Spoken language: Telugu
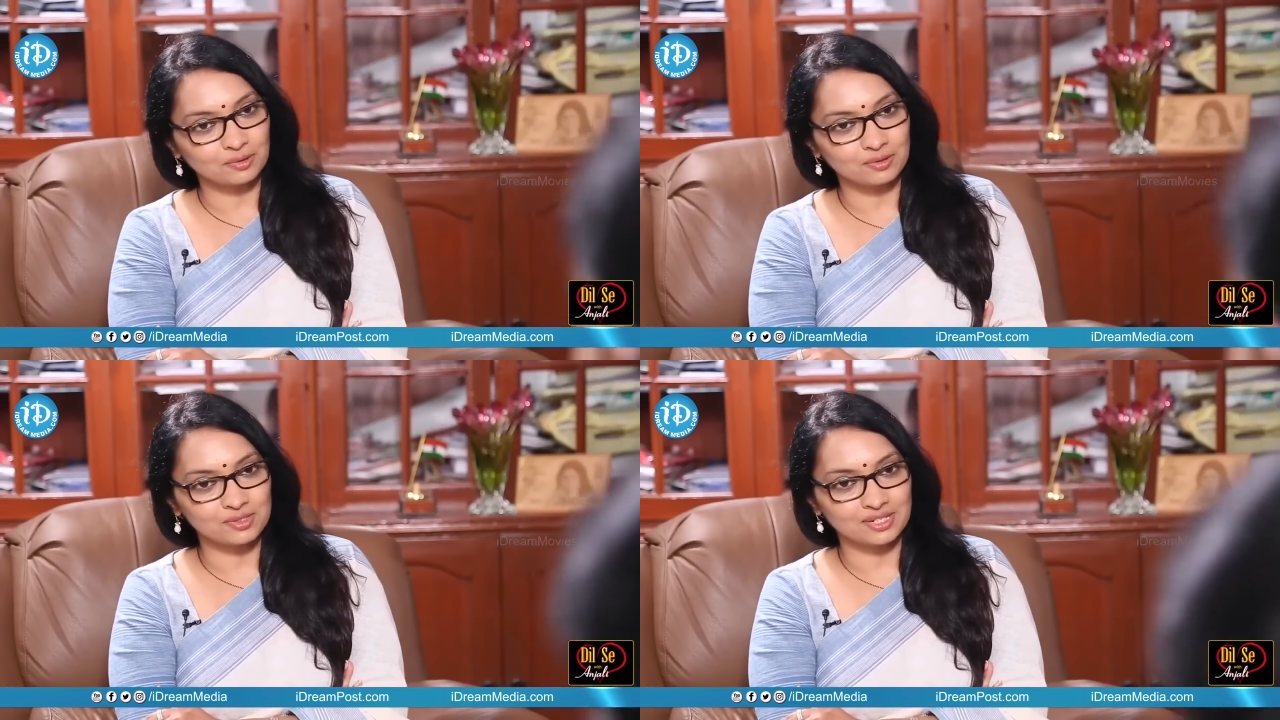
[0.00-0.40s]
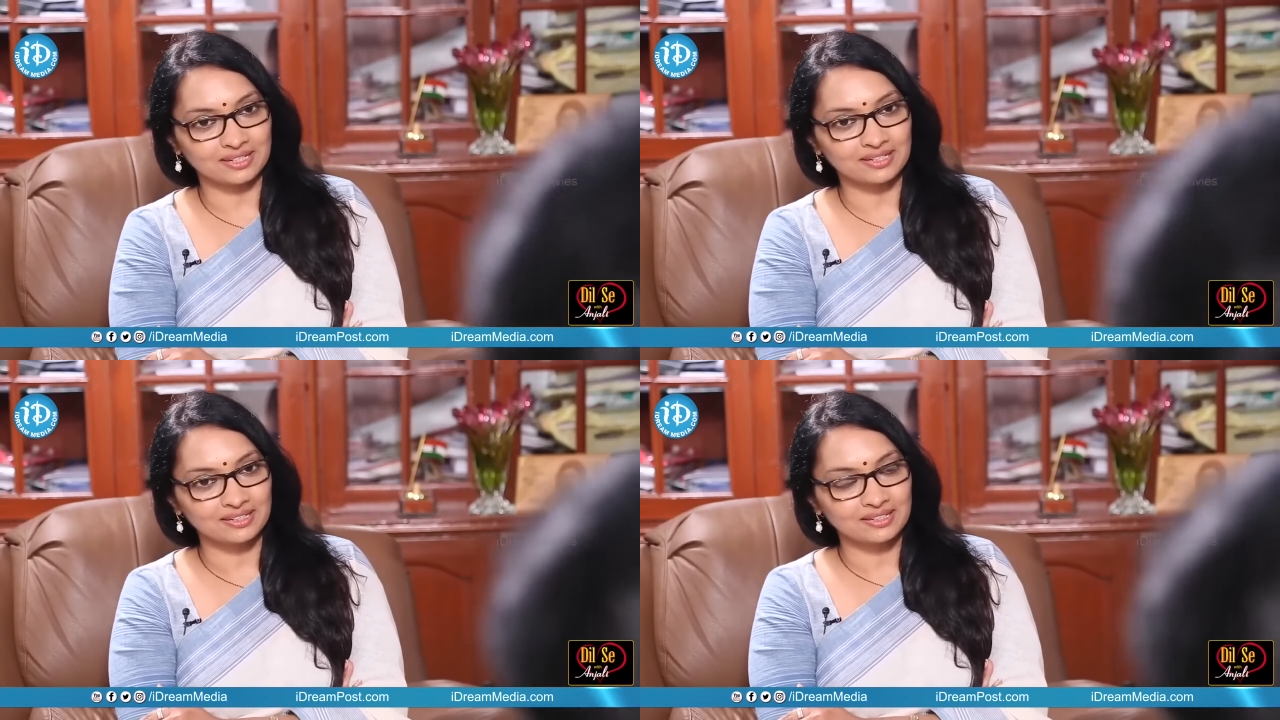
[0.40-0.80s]
అనుకోవచ్చు
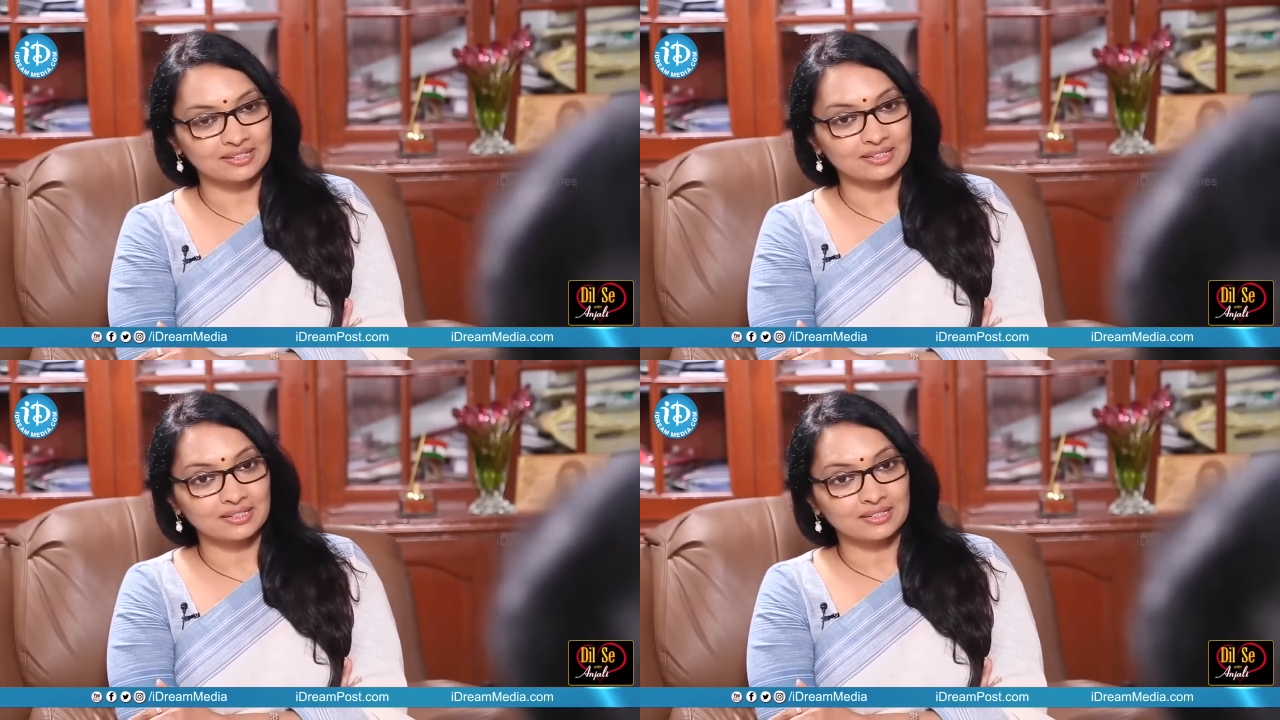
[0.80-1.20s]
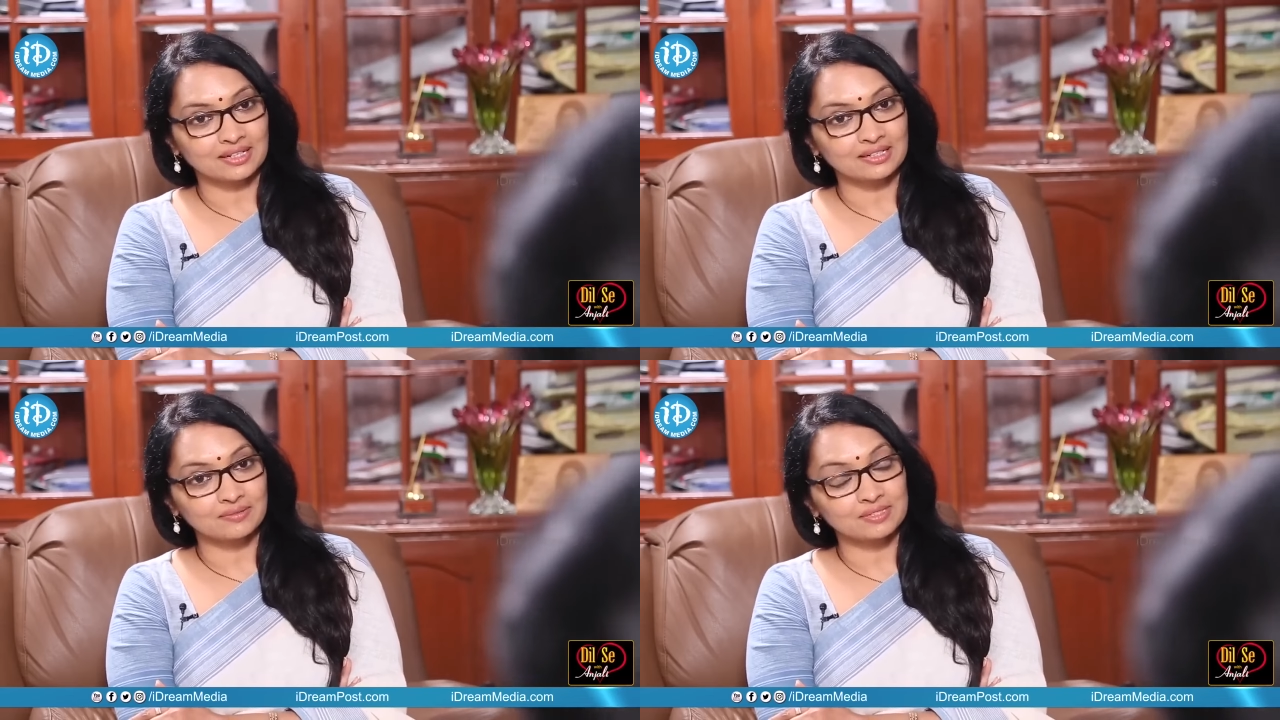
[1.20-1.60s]
అండి
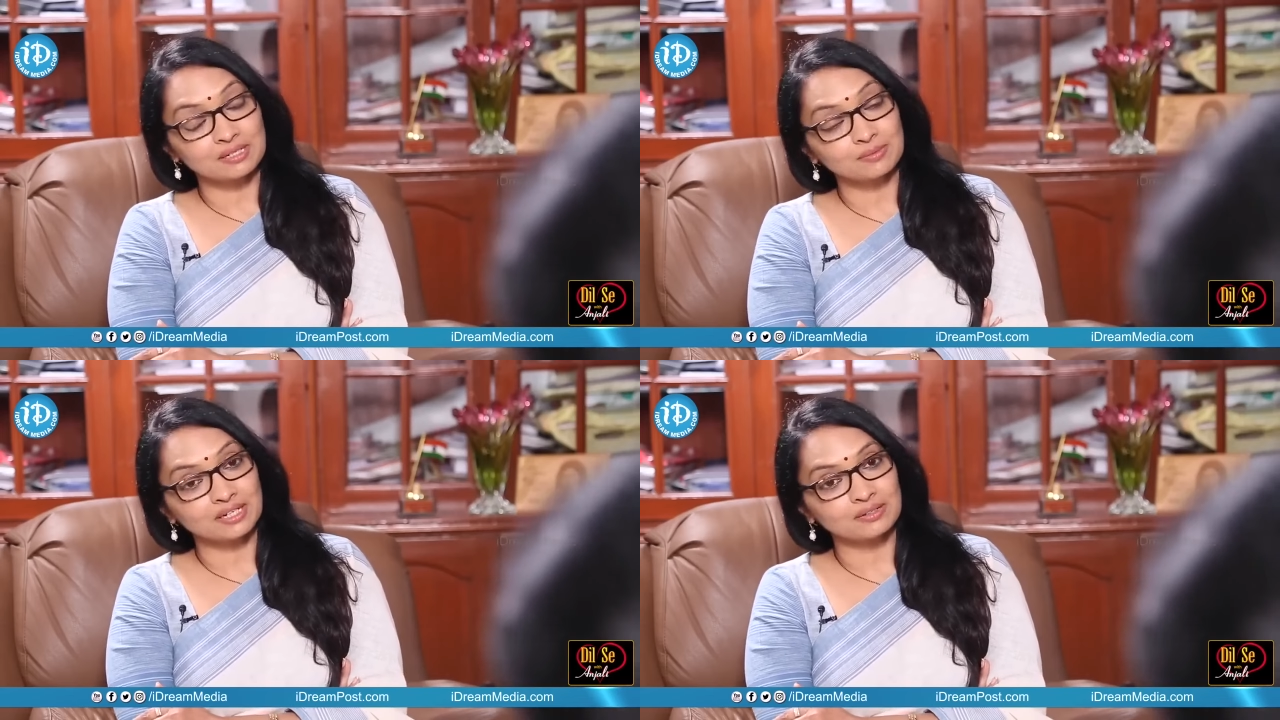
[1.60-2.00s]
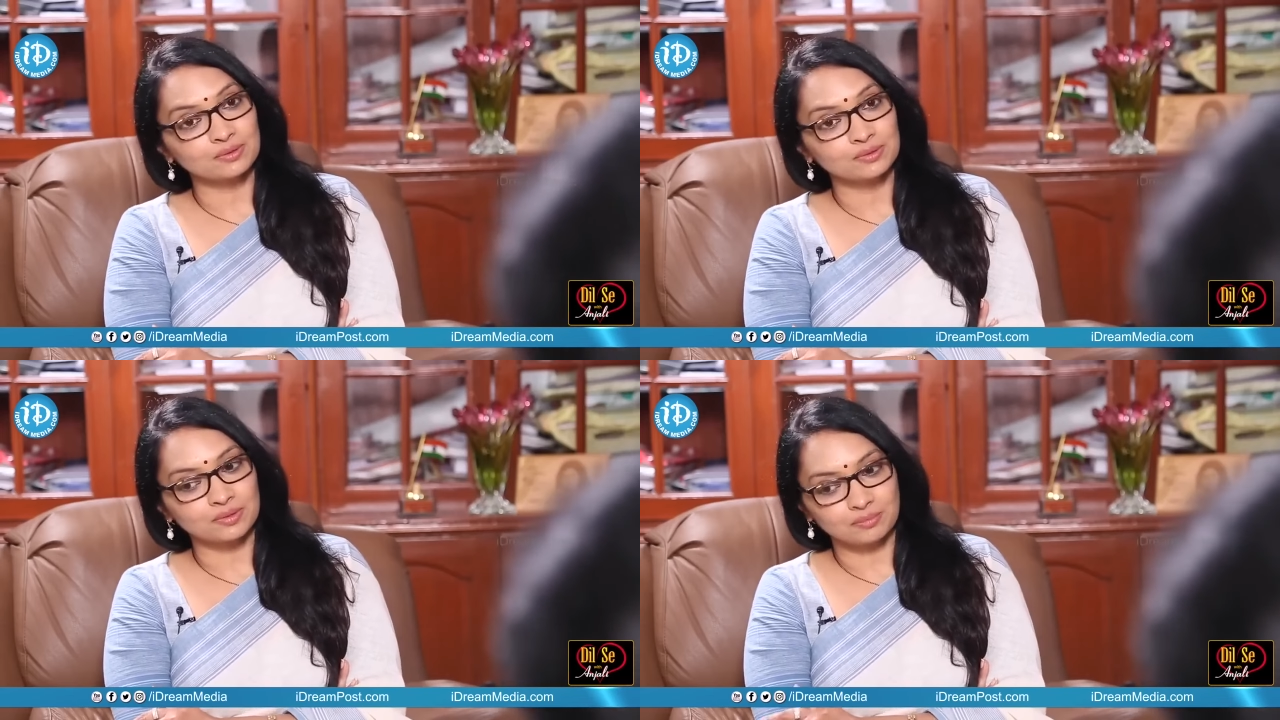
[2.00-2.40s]
కానీ విజయనిర్మల గారు
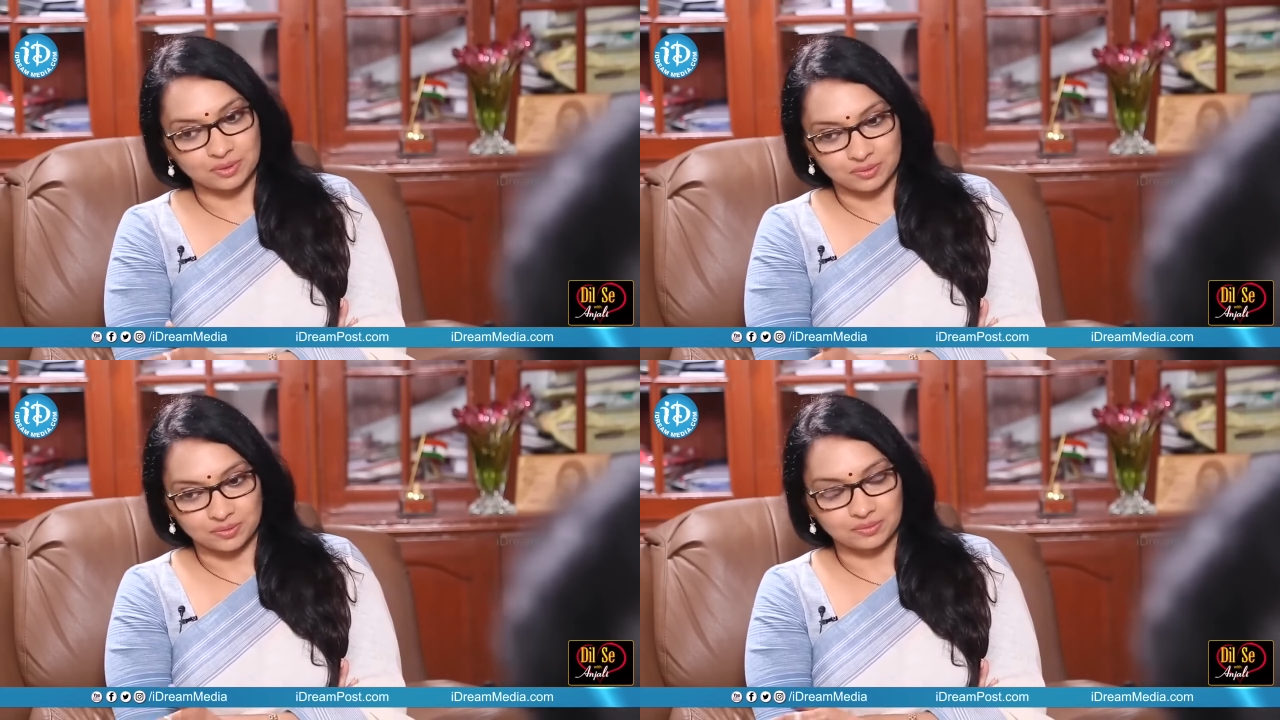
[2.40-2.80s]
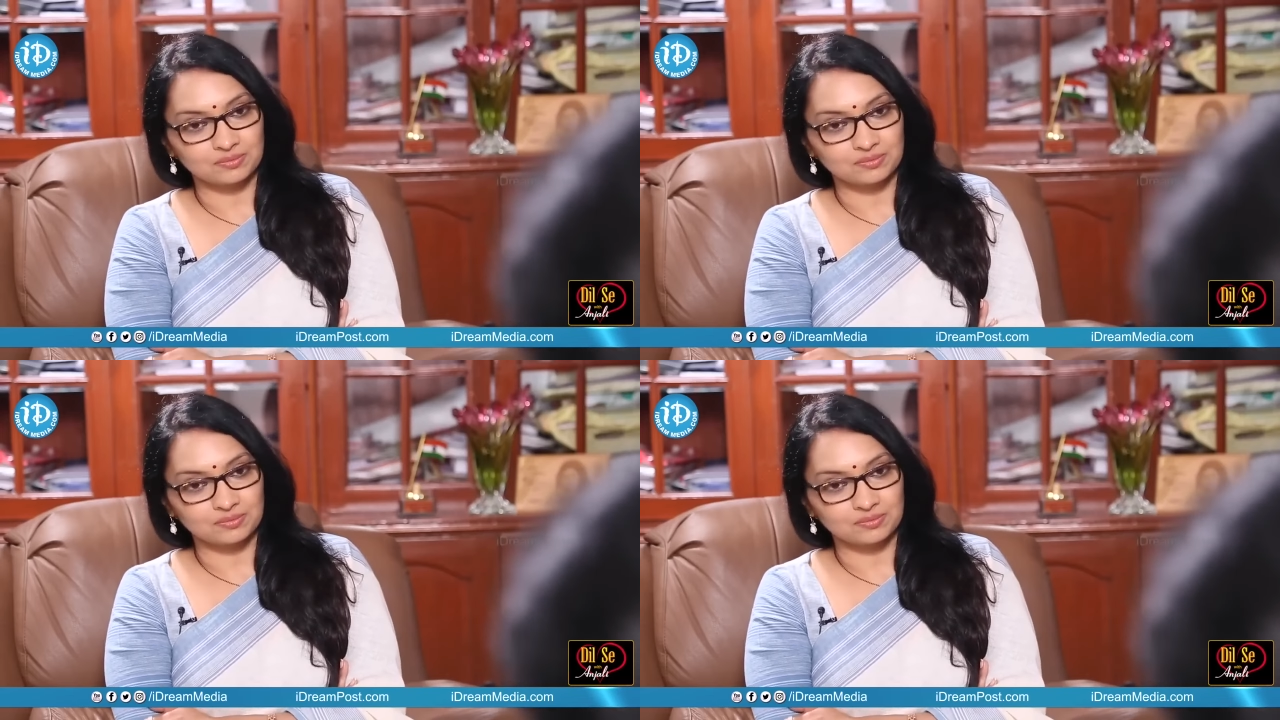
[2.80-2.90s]
అప్పుడు